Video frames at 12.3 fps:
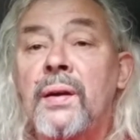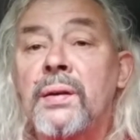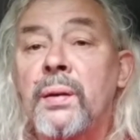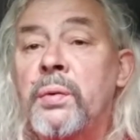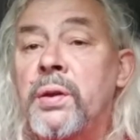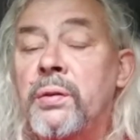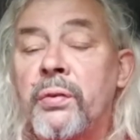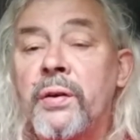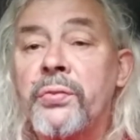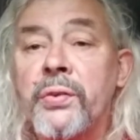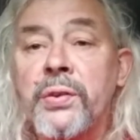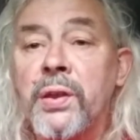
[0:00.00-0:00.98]
damit ich
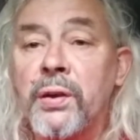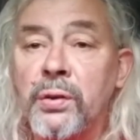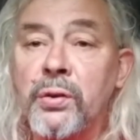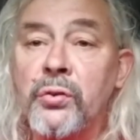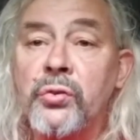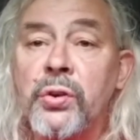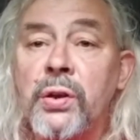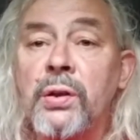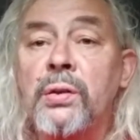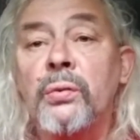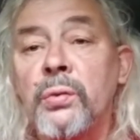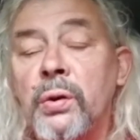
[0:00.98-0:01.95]
weiß, was da drin
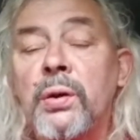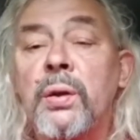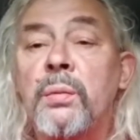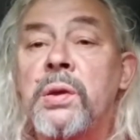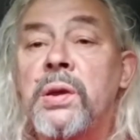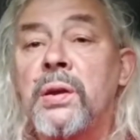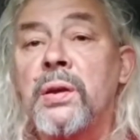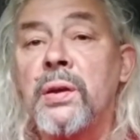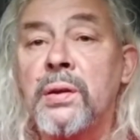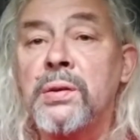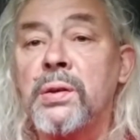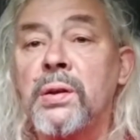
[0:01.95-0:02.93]
steht, und dann gebe ich ihnen
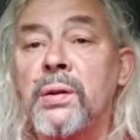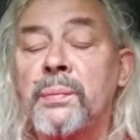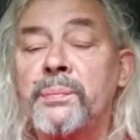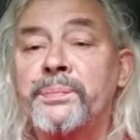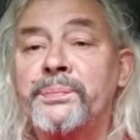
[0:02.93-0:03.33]
einen Titel.